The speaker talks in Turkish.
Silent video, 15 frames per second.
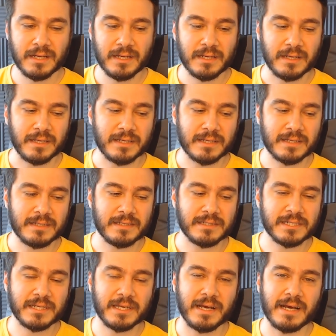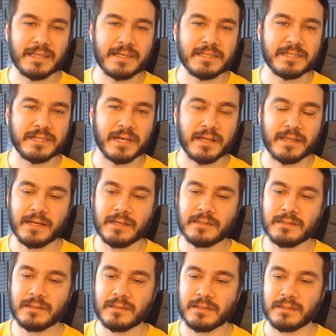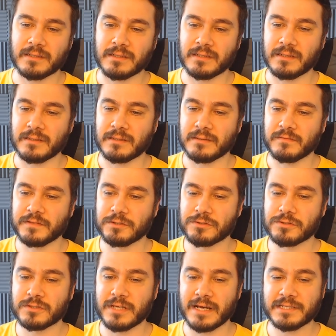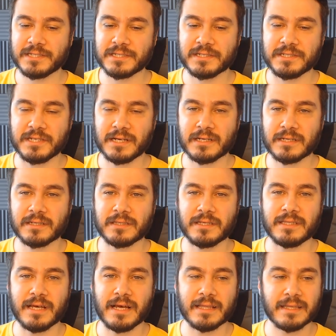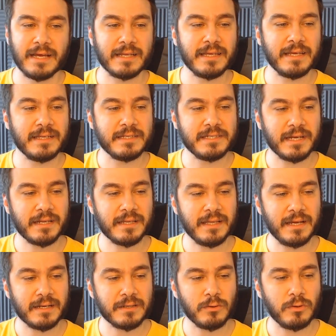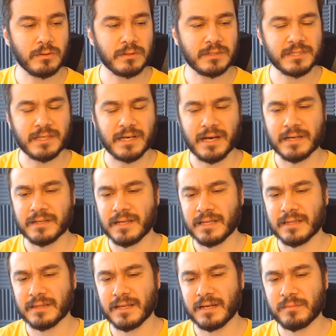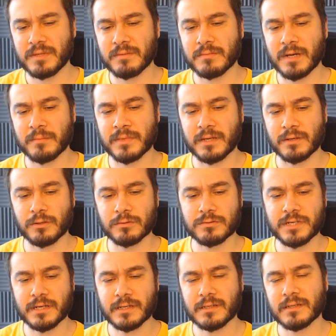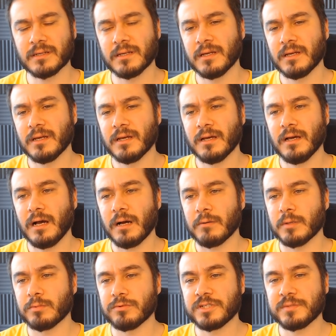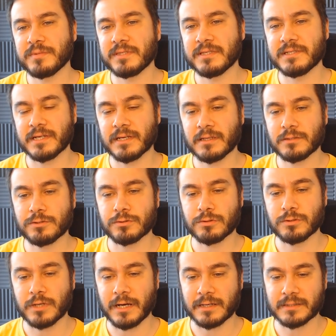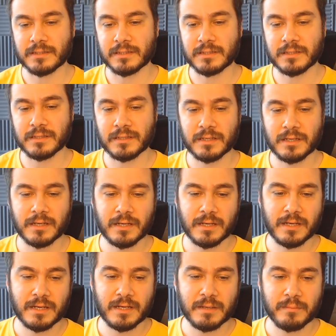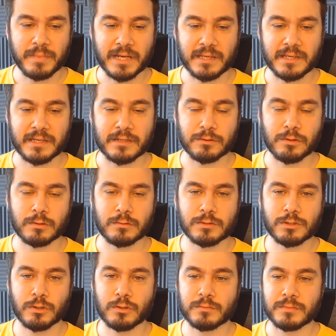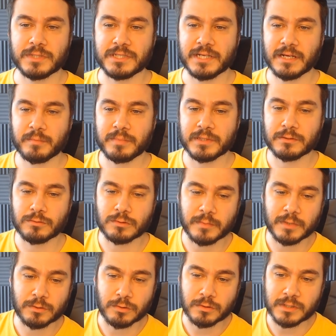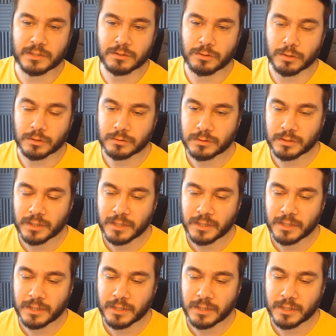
İ- şikayet edecekler. E, virüsler çıkacak. Gidenler gelecekler. işte ayrılanlar bilmemler olacak. Ama bu iş bitecek. Çünkü artık pek geri dönüş olmayacak bir duruma doğru gidiyor.